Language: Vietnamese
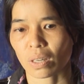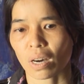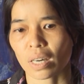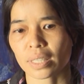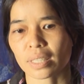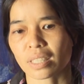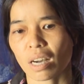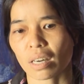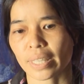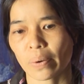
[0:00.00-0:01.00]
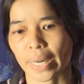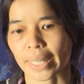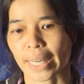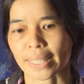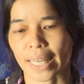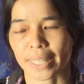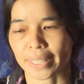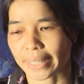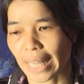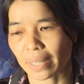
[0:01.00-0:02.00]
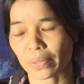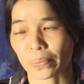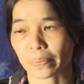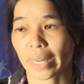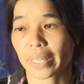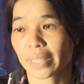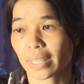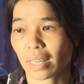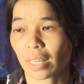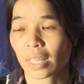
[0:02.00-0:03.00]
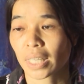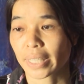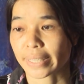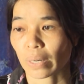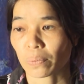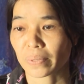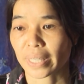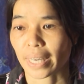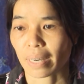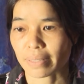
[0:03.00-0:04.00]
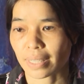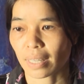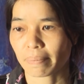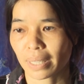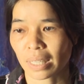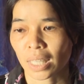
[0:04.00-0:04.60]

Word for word: có do cái hoàn cảnh gia đình tác động đấy nên là cháu cũng nghỉ học sớm,